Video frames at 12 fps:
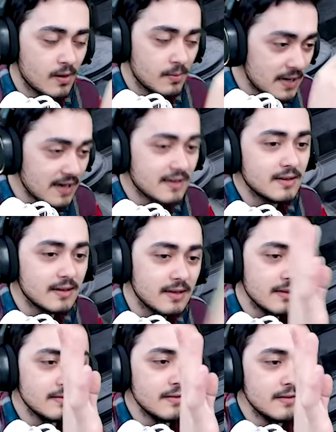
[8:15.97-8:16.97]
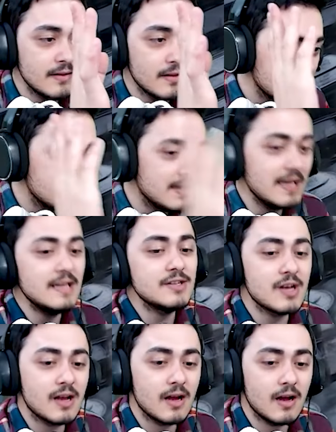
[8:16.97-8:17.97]
Bıraktığın an
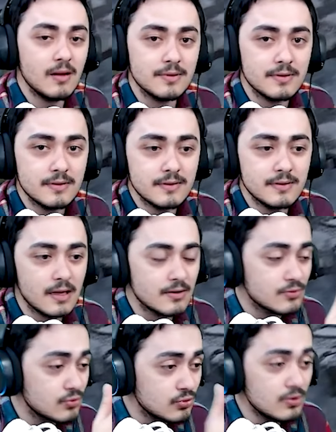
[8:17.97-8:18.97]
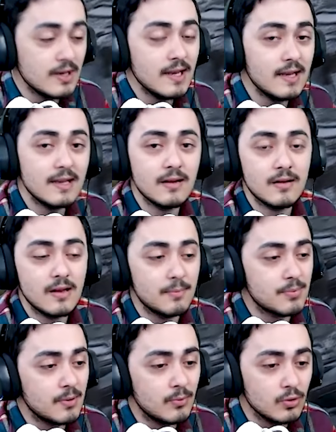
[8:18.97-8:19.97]
gelecek abi. Yani Suriye'de de
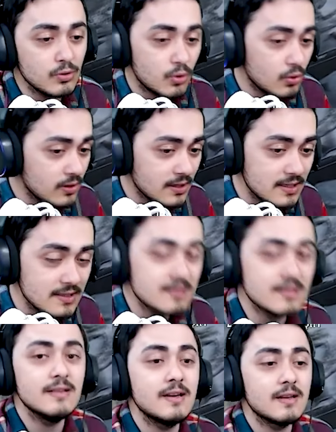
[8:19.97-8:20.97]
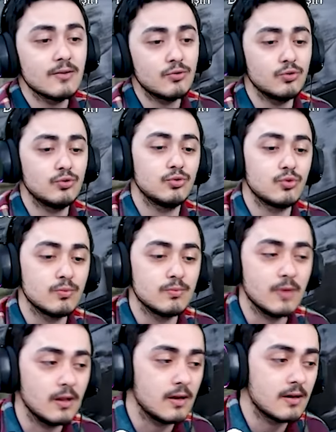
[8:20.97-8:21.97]
deprem oldu. Oradaki insanlar da kötü
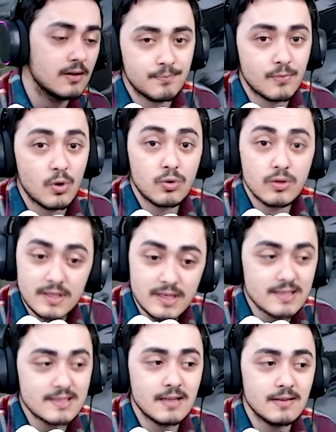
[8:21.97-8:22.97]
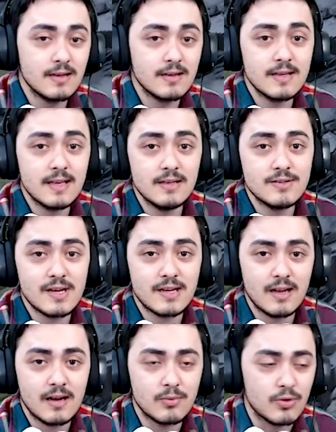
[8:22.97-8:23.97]
durumdalar. Oradaki insanlar da
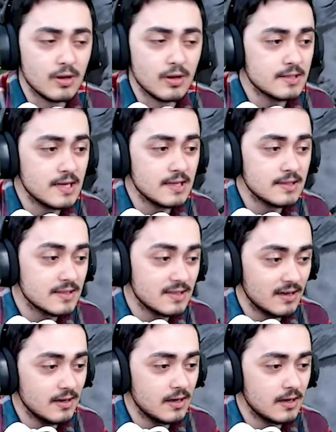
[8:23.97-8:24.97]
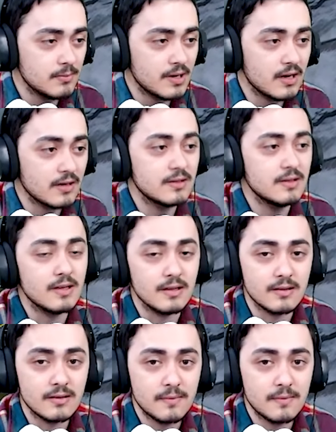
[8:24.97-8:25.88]
gelecekler buraya. Sen sınırlarını bıraktığın an.